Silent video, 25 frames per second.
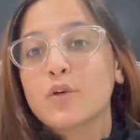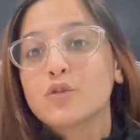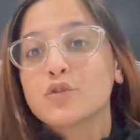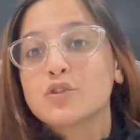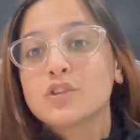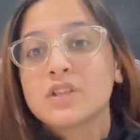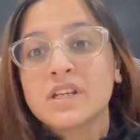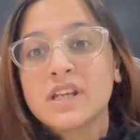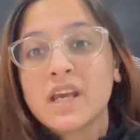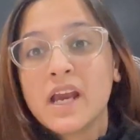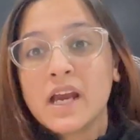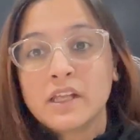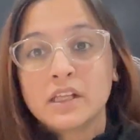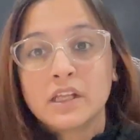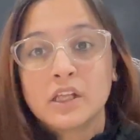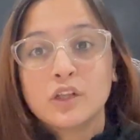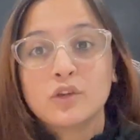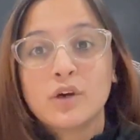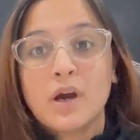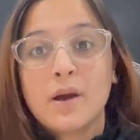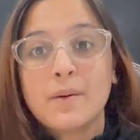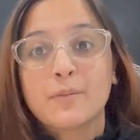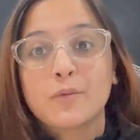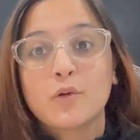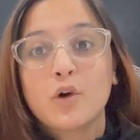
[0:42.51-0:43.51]
कुछ नहीं आता तो
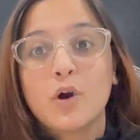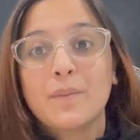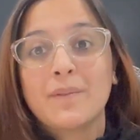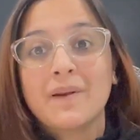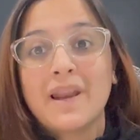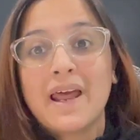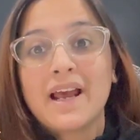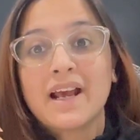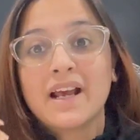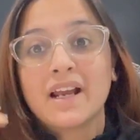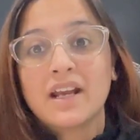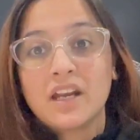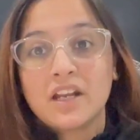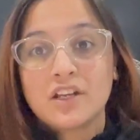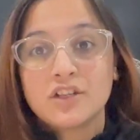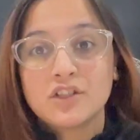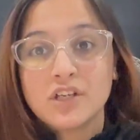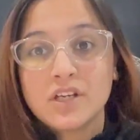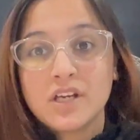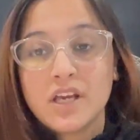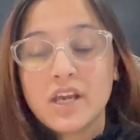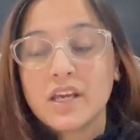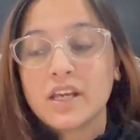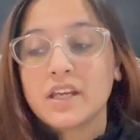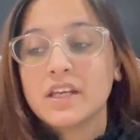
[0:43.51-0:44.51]
आपको अप्लाई करना
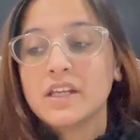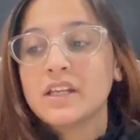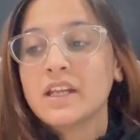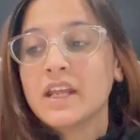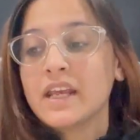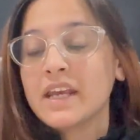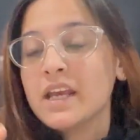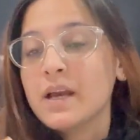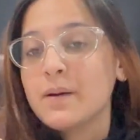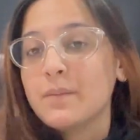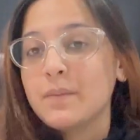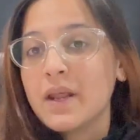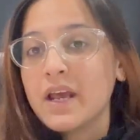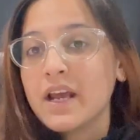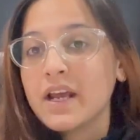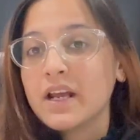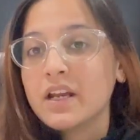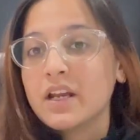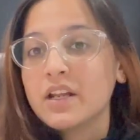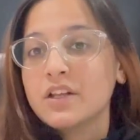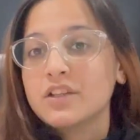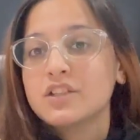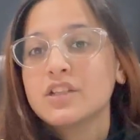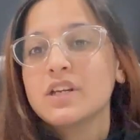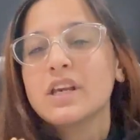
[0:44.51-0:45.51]
चाहिए कि नहीं अप्लाई
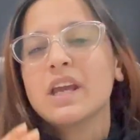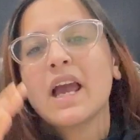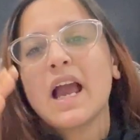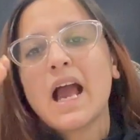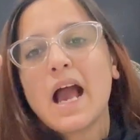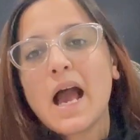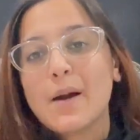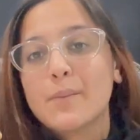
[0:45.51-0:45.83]
करना चाहिए